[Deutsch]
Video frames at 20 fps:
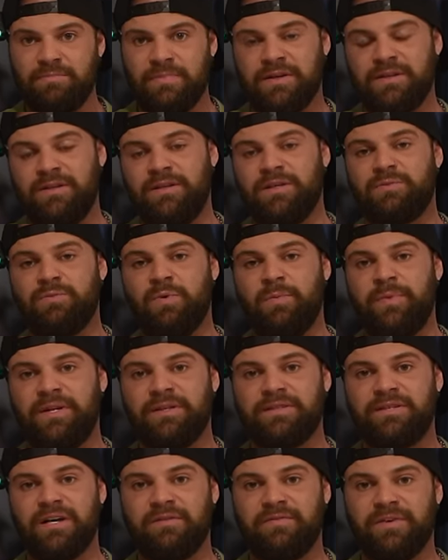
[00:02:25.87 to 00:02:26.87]
Magnesium über
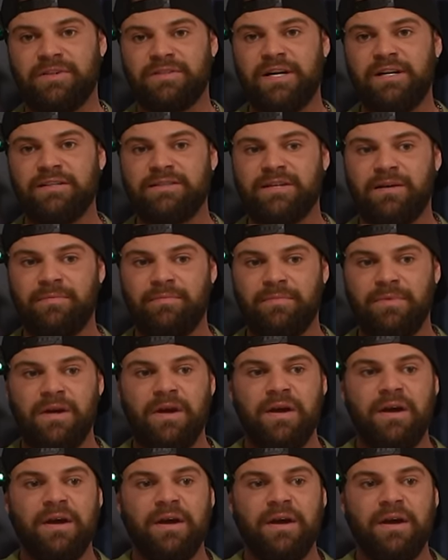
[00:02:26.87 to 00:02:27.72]
den Tag verteilt haben.